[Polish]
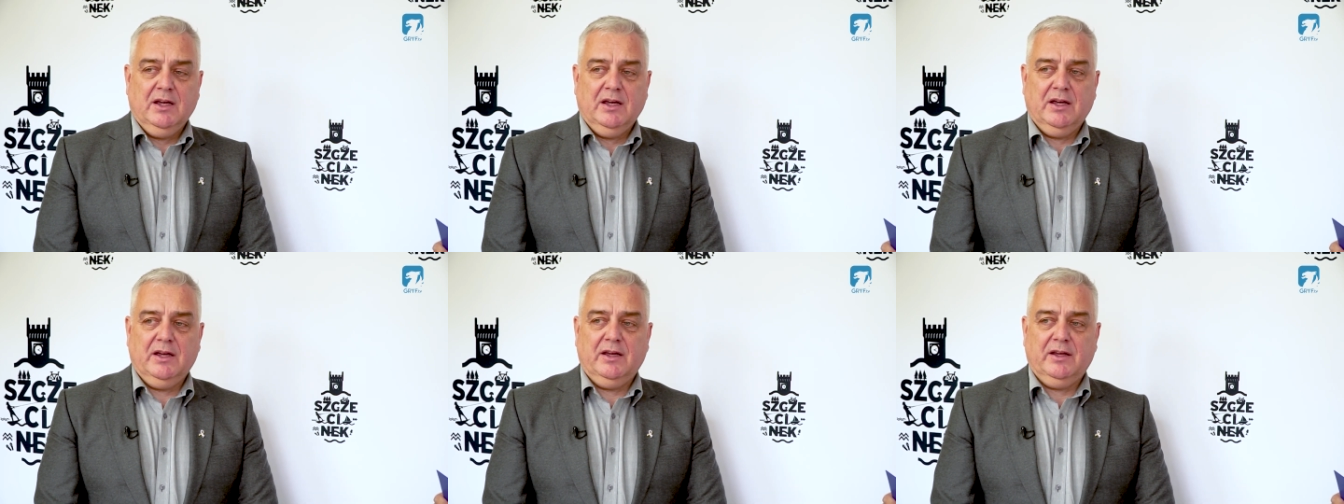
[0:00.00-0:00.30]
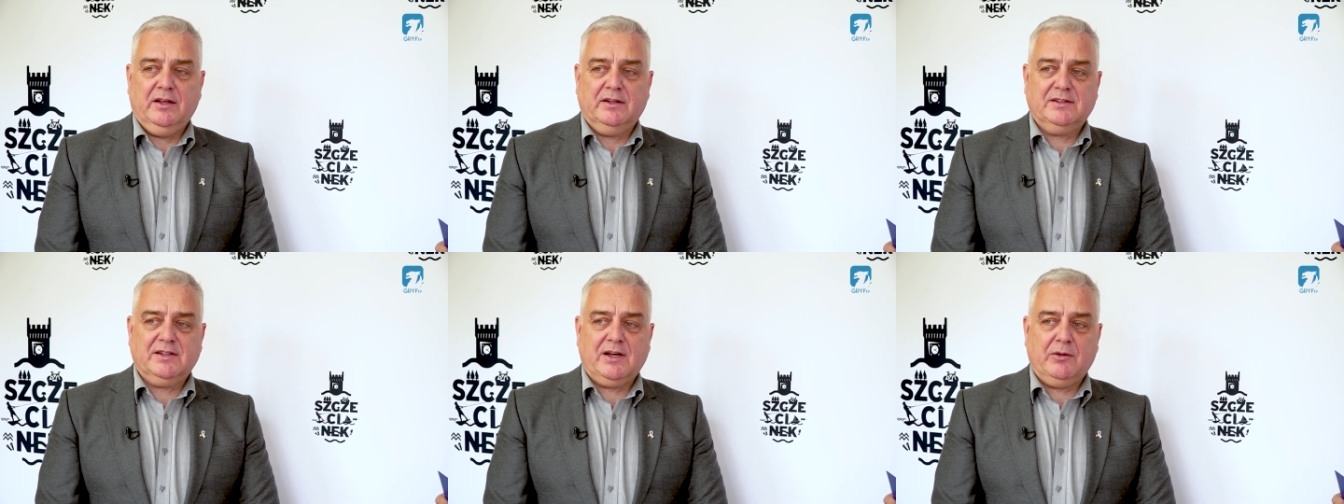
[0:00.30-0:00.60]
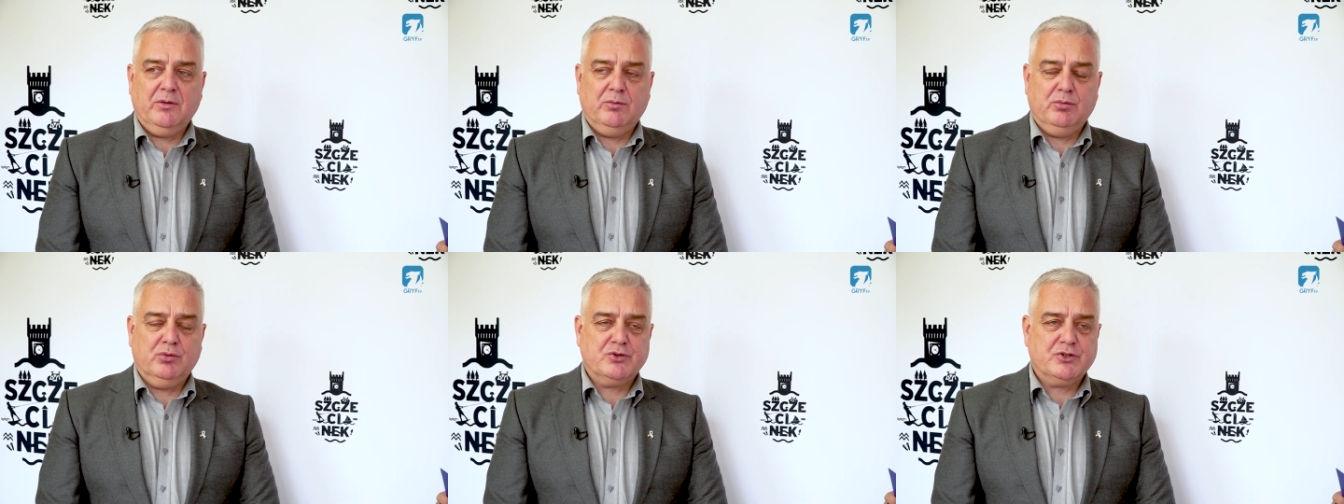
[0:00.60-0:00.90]
E,
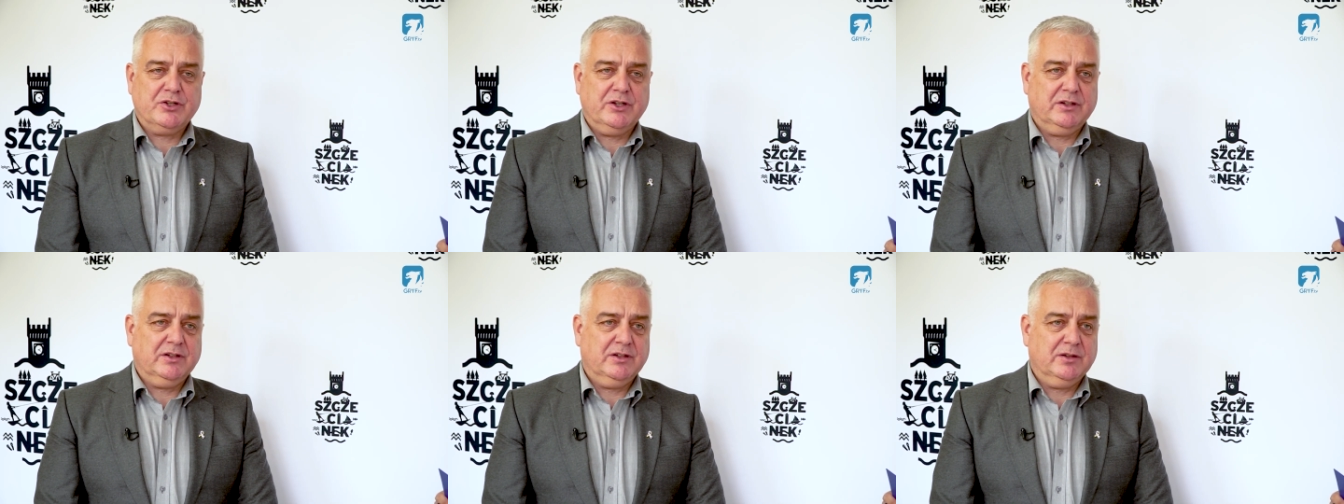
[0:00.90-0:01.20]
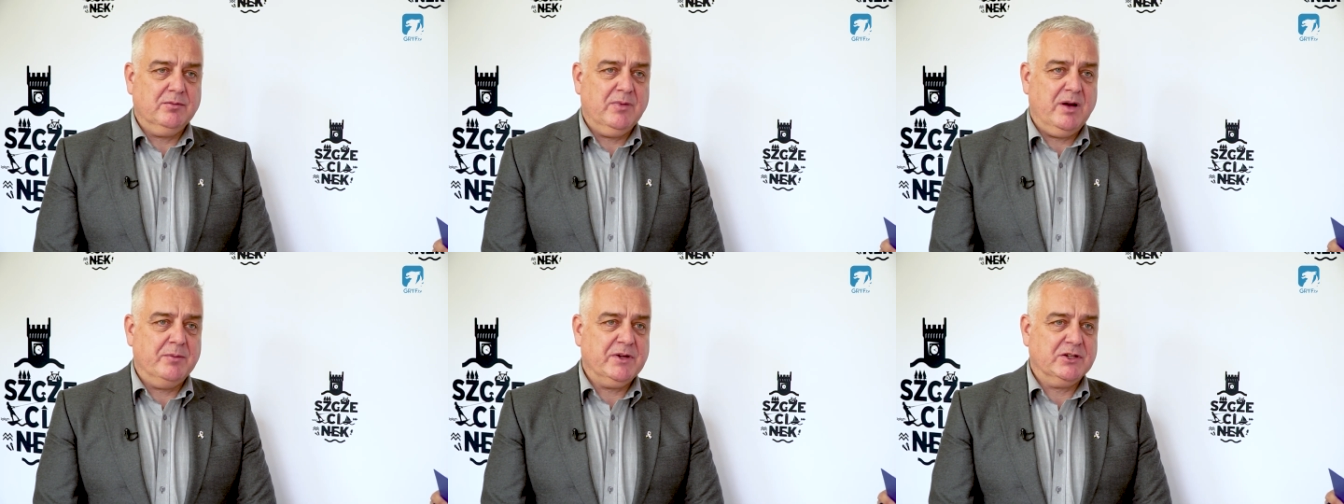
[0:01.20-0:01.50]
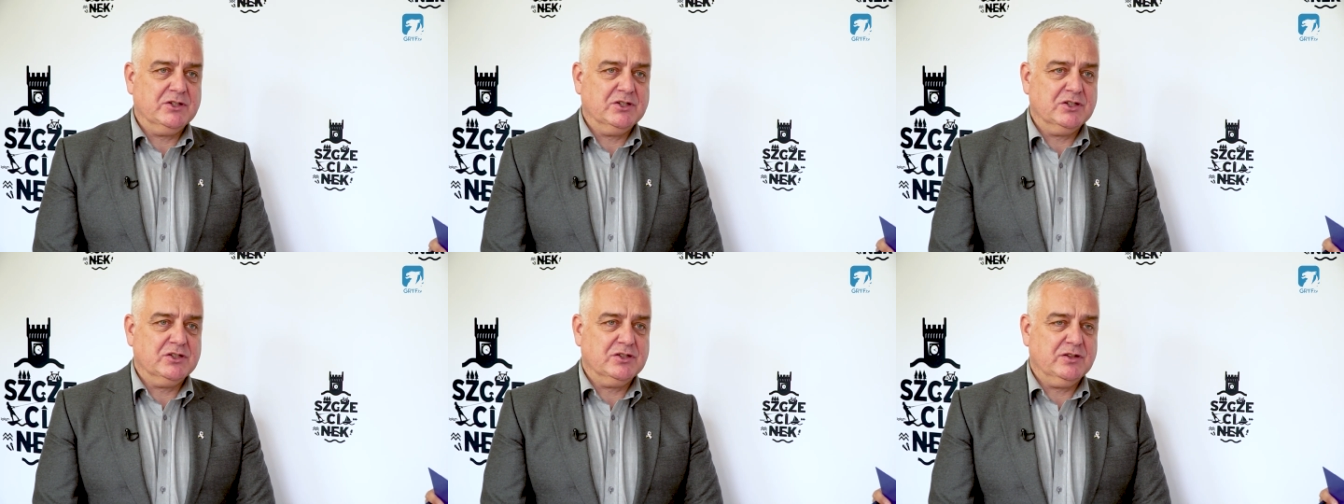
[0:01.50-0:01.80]
cały budżet, mam
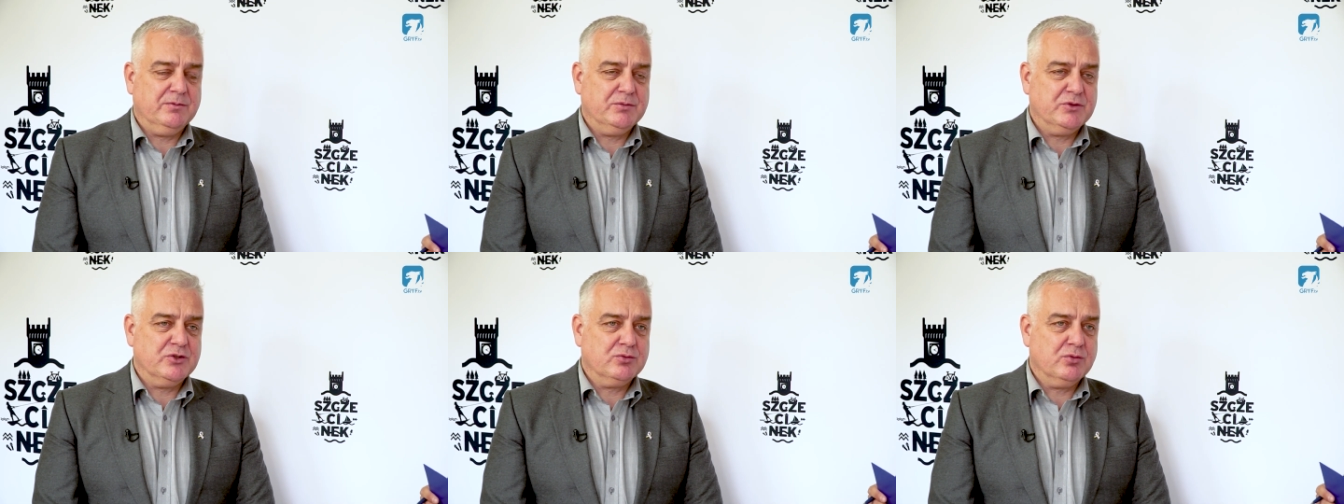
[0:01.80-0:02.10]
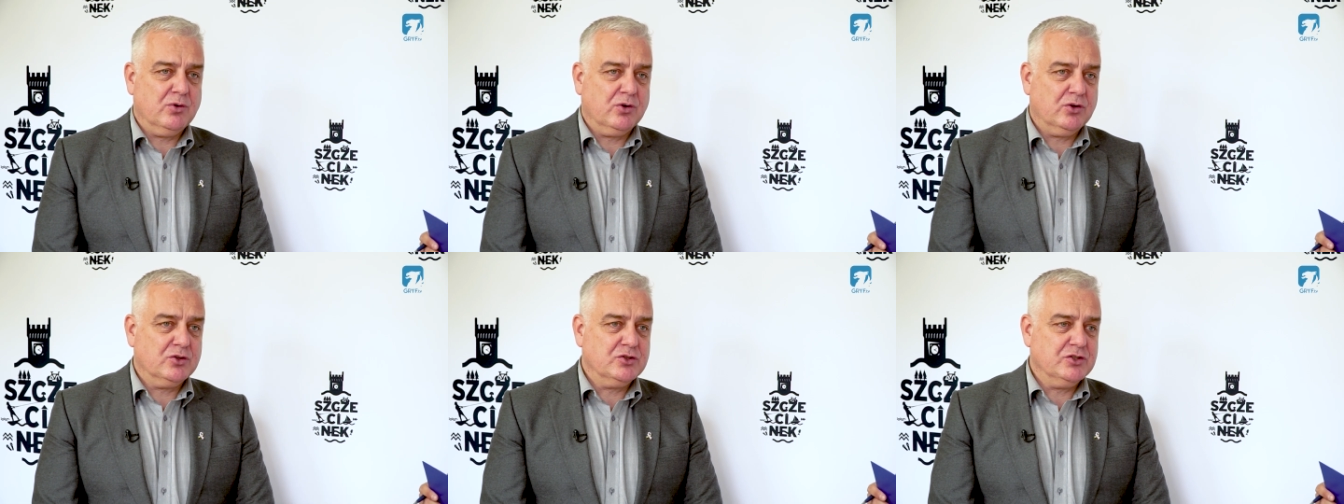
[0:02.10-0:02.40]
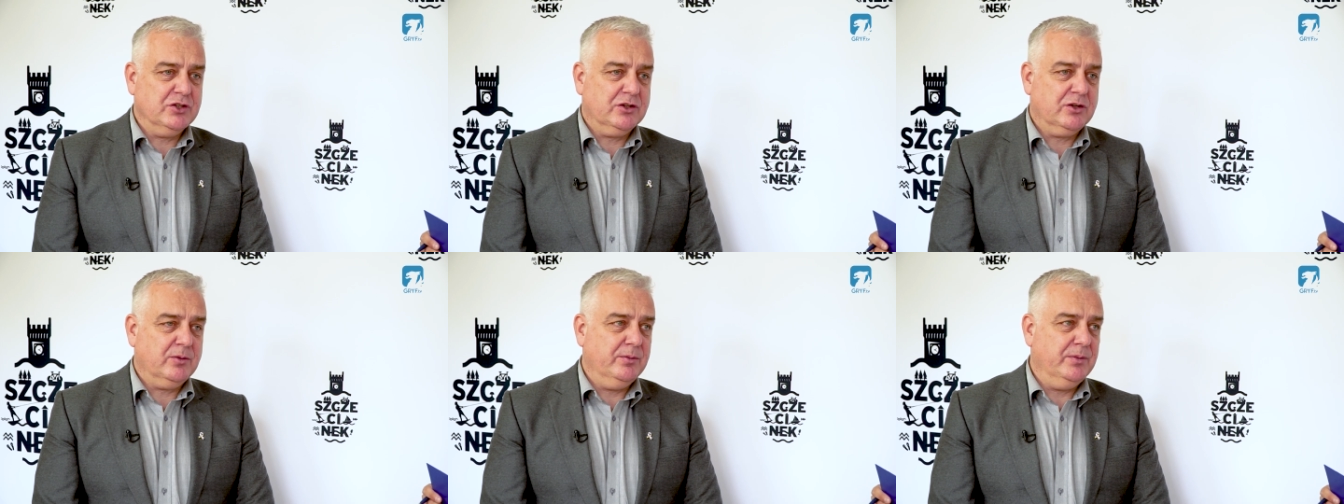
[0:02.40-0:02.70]
nadzieję, że
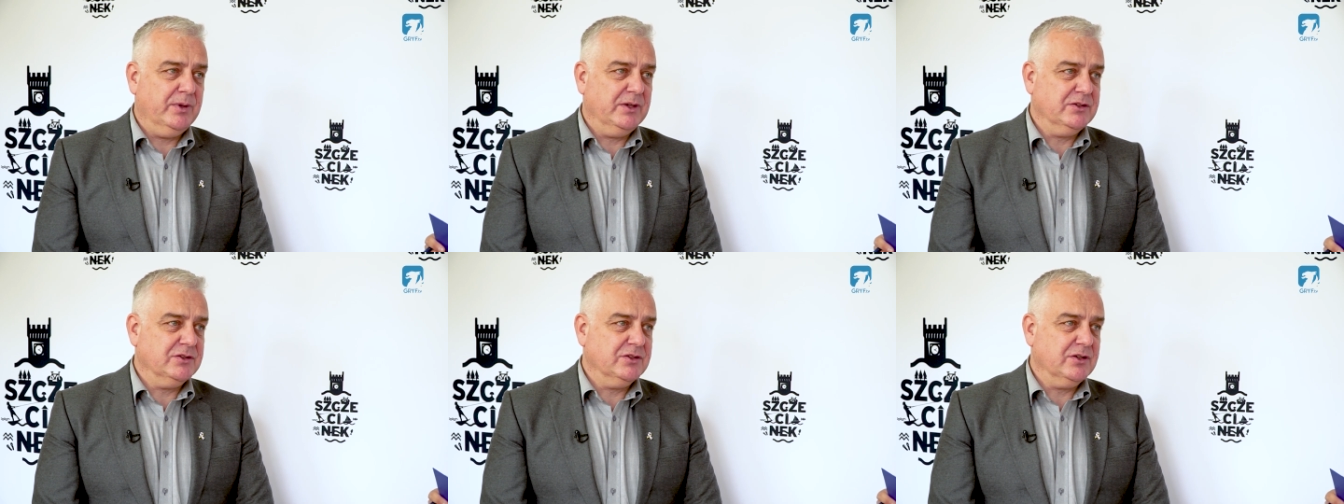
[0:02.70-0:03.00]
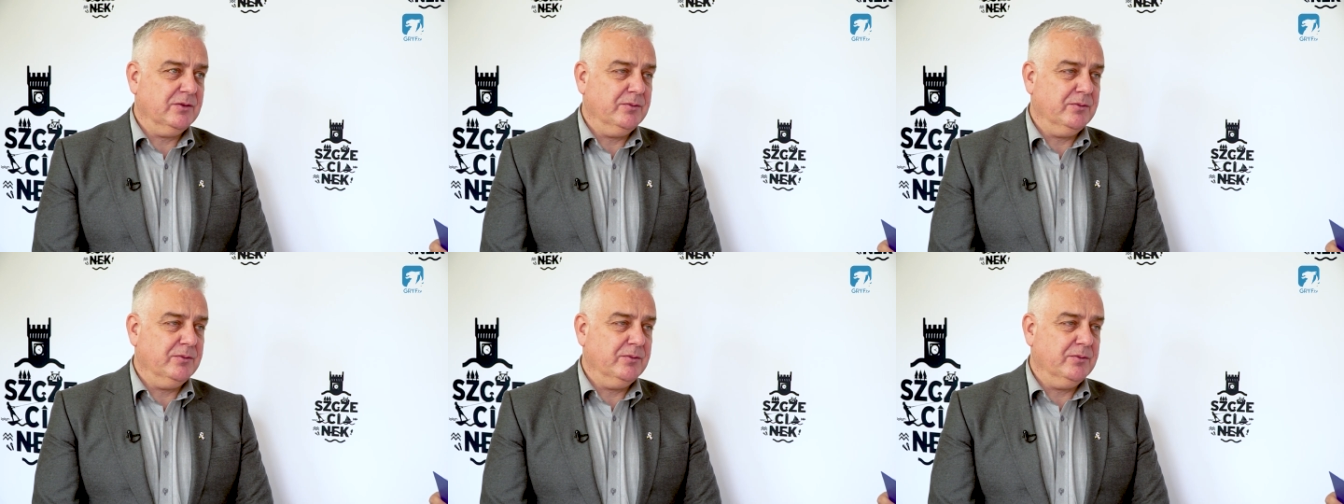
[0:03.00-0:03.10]
przyszłoroczny to będzie,